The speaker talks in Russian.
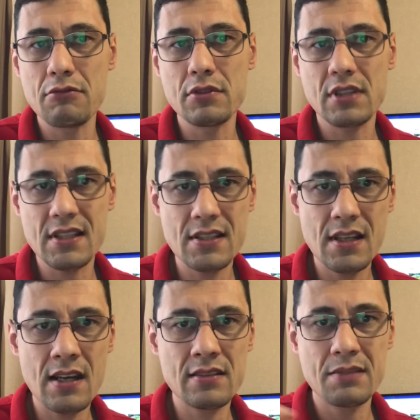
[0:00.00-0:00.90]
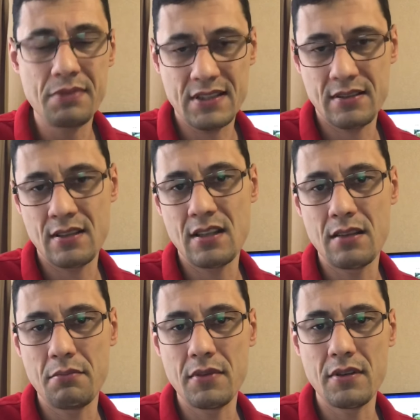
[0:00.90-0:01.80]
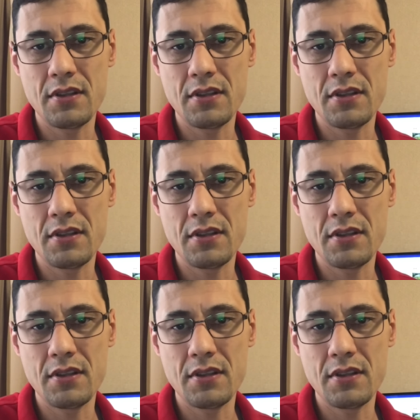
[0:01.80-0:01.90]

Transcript: вот россиян с персоналом